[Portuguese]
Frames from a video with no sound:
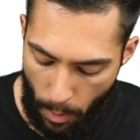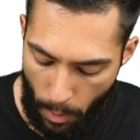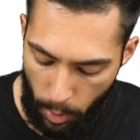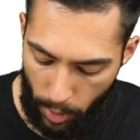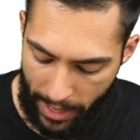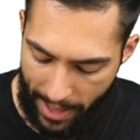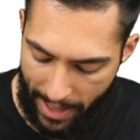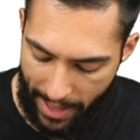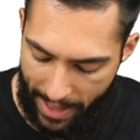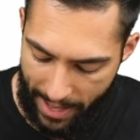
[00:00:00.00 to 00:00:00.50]

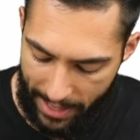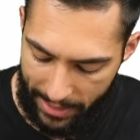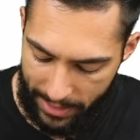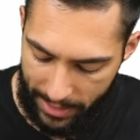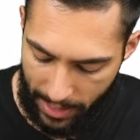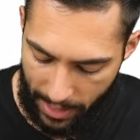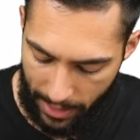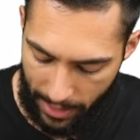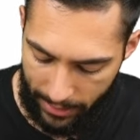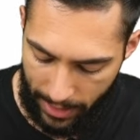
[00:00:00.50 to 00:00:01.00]
Porque
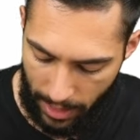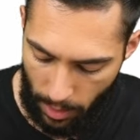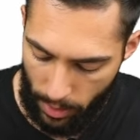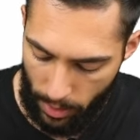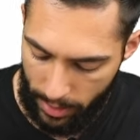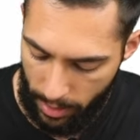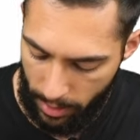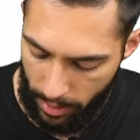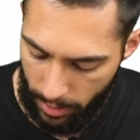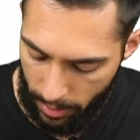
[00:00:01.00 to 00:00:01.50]
esse
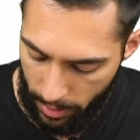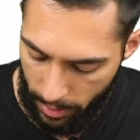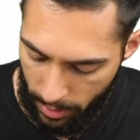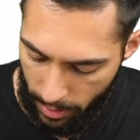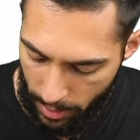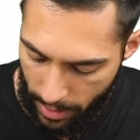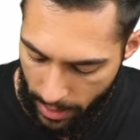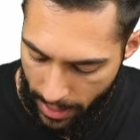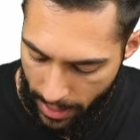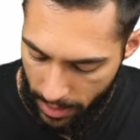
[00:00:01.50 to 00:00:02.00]
candango aqui,
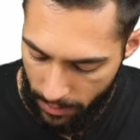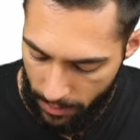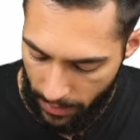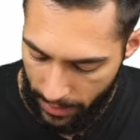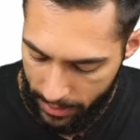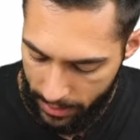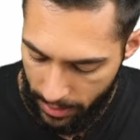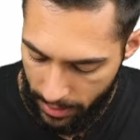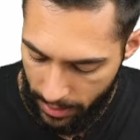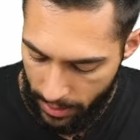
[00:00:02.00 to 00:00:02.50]
ele
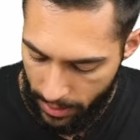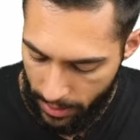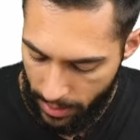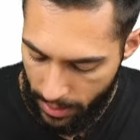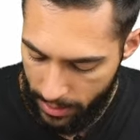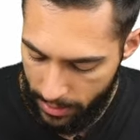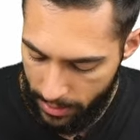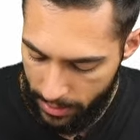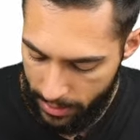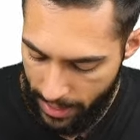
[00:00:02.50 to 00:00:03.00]
vai ser
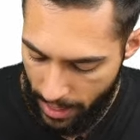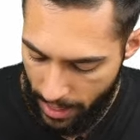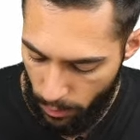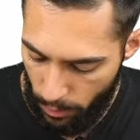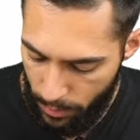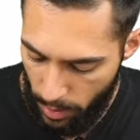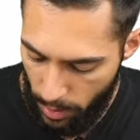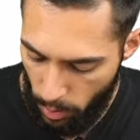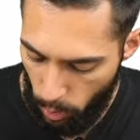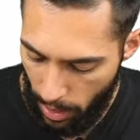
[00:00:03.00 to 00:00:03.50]

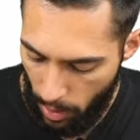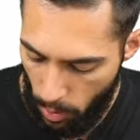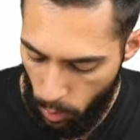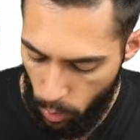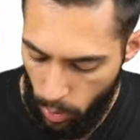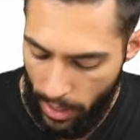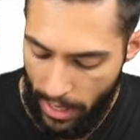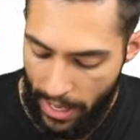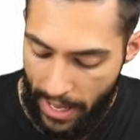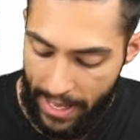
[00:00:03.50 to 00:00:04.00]

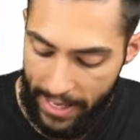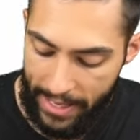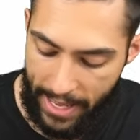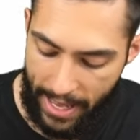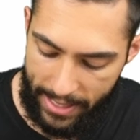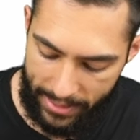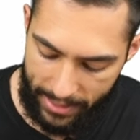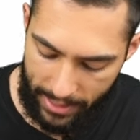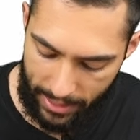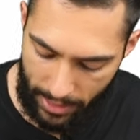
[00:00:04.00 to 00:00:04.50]
0,1
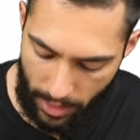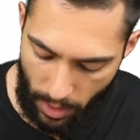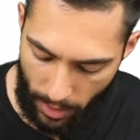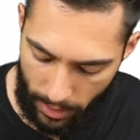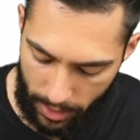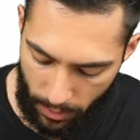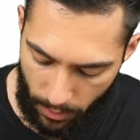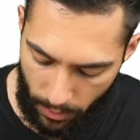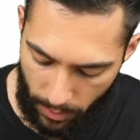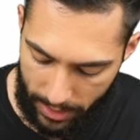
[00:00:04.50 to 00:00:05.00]
e esse aqui,
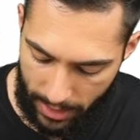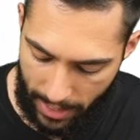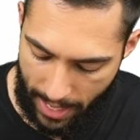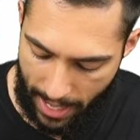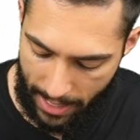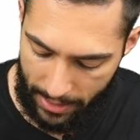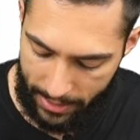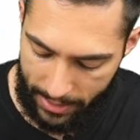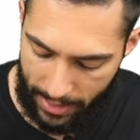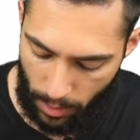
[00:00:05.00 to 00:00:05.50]
ó, se você
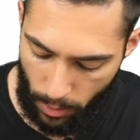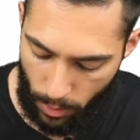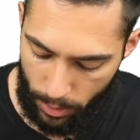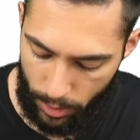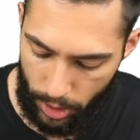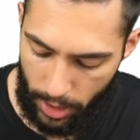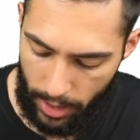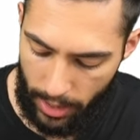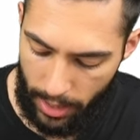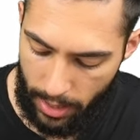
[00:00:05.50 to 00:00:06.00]
realizar a
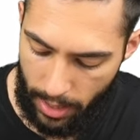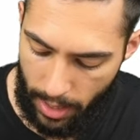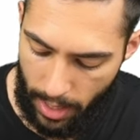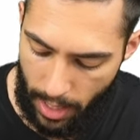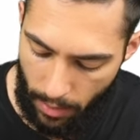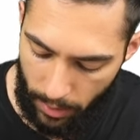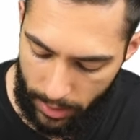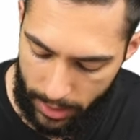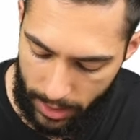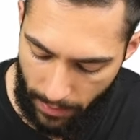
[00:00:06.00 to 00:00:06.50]
continha,
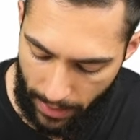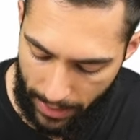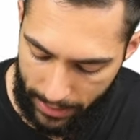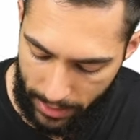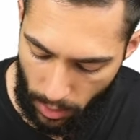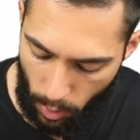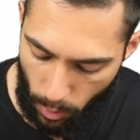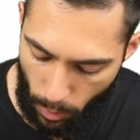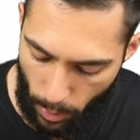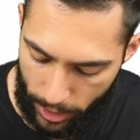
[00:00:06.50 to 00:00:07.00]
você vai
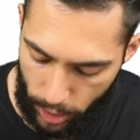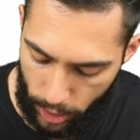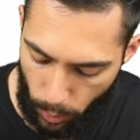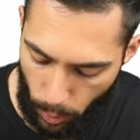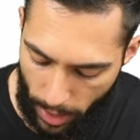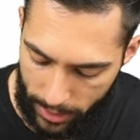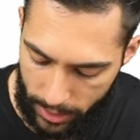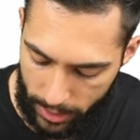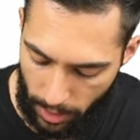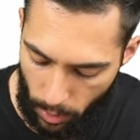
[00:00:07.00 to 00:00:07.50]
ter como
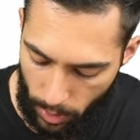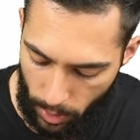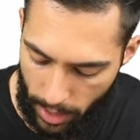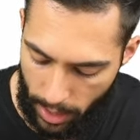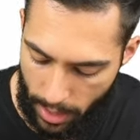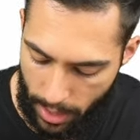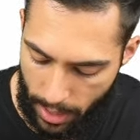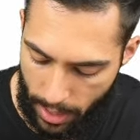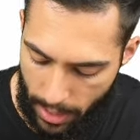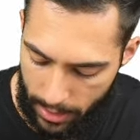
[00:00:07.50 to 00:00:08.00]
resposta o
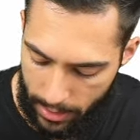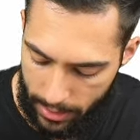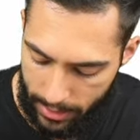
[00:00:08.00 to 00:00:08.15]
quê?